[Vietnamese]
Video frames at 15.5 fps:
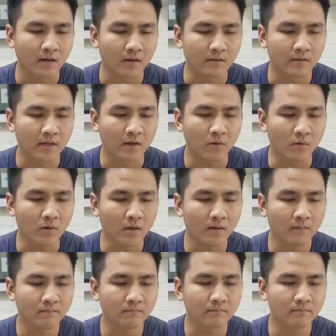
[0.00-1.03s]
nếu
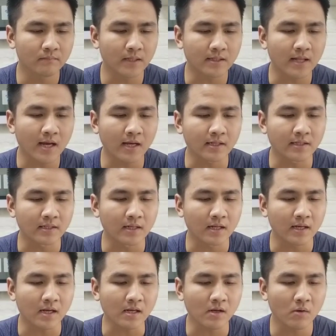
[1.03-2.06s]
hiện tại thì
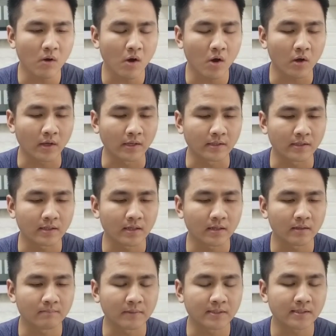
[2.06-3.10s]
là các câu hỏi
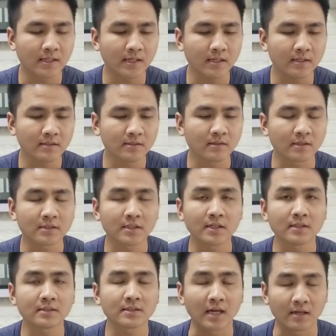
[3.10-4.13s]
mình sẽ dựa
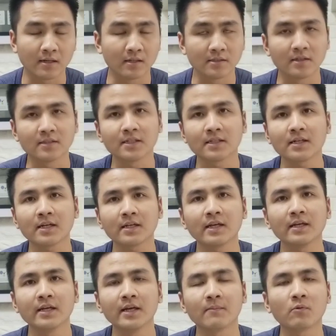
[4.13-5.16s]
trên trả lời dựa trên cái
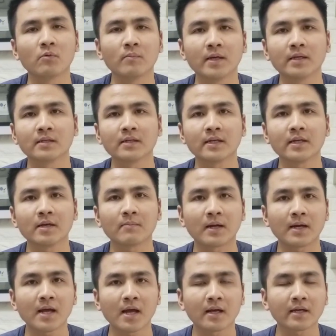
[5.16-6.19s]
kinh nghiệm của mình kinh nghiệm
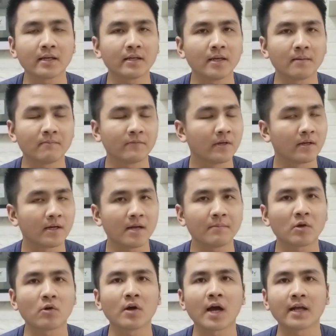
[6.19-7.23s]
bán hàng kinh nghiệm vì ở đây
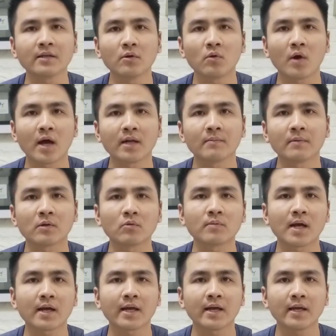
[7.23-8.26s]
mình có khá nhiều loa nên mình cũng
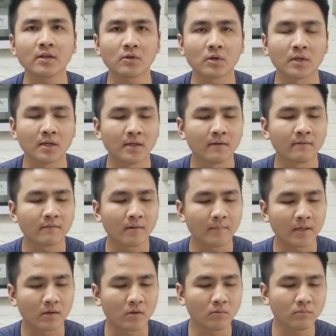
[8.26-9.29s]
đã nghe hết rồi và
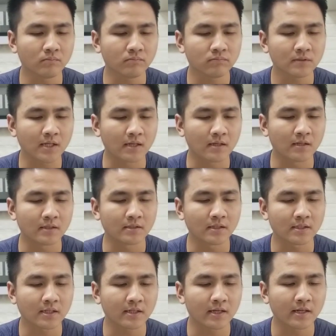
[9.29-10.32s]
mình cũng trả lời
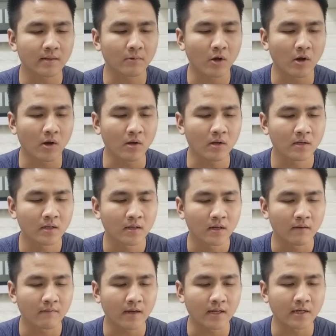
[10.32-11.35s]
dựa trên kinh nghiệm đó
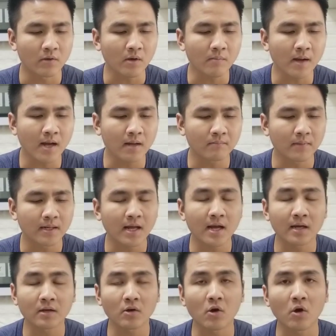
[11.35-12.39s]
và nếu các bạn mà
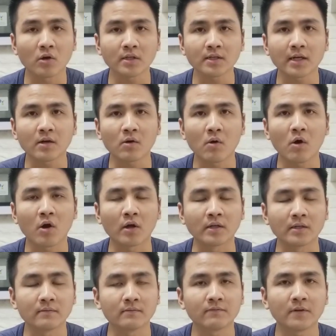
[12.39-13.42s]
đang có những cái câu
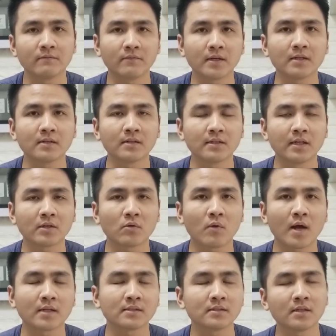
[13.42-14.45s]
hỏi phân vân liên
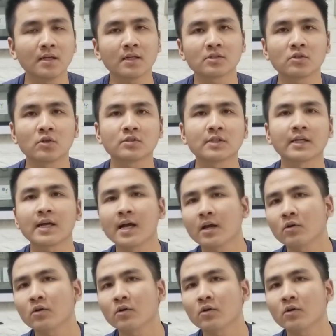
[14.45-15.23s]
quan giữa là so sánh hai